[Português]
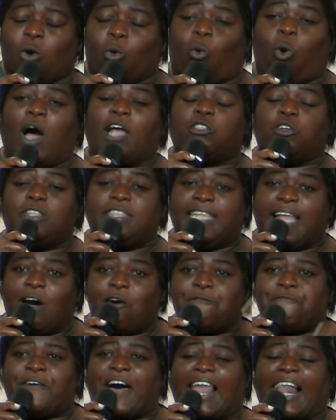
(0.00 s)
Quando
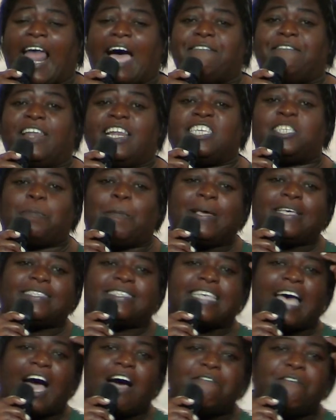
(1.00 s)
não falava, eles
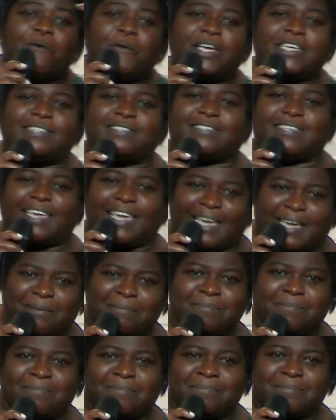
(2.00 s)
pensavam em si.